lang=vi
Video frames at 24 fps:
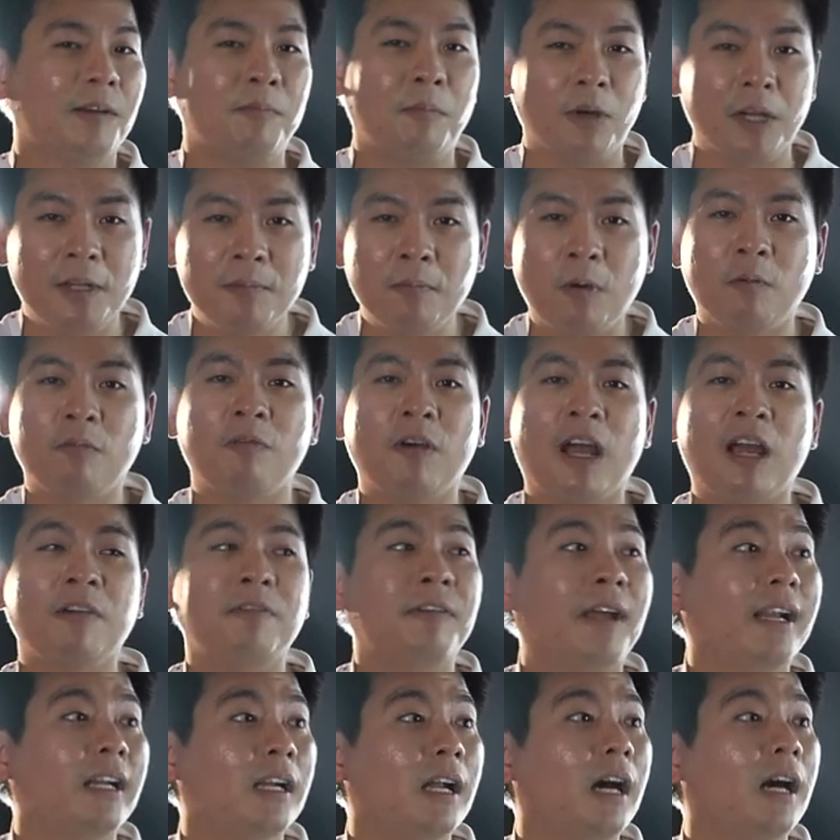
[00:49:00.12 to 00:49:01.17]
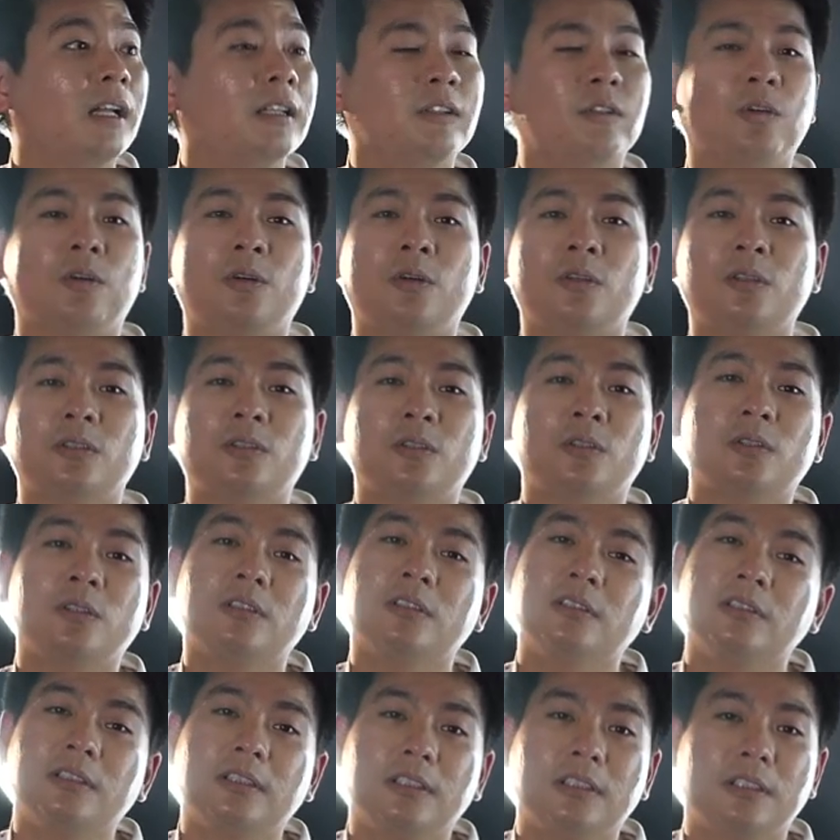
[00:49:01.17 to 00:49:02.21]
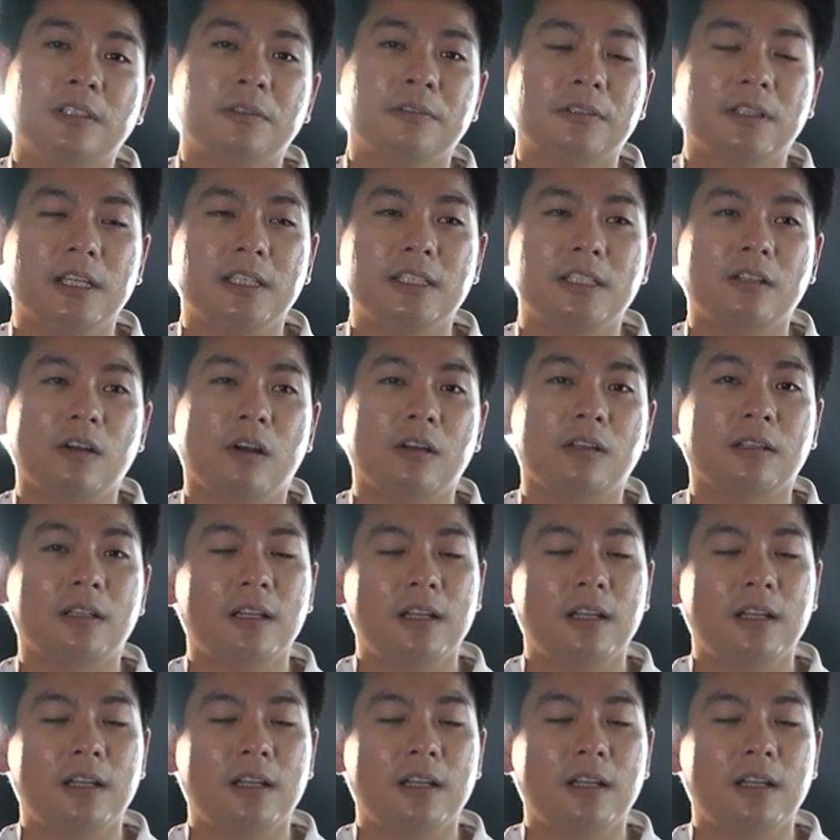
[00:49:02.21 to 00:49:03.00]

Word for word: bị một quả phạt đền của của kia. Với con